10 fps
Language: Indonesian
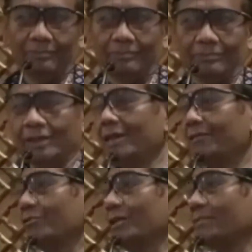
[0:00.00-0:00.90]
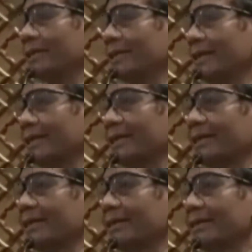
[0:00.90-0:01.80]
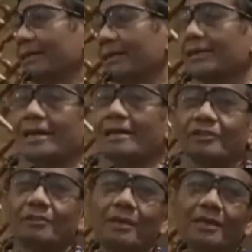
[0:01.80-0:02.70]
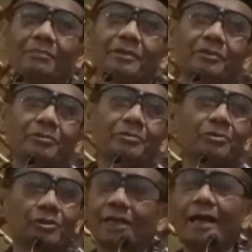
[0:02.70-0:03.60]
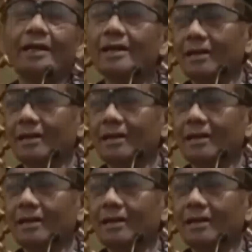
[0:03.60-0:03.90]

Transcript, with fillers: Tidak juga mengajarkan khilafah sebagai bentuk khusus, tidak ada.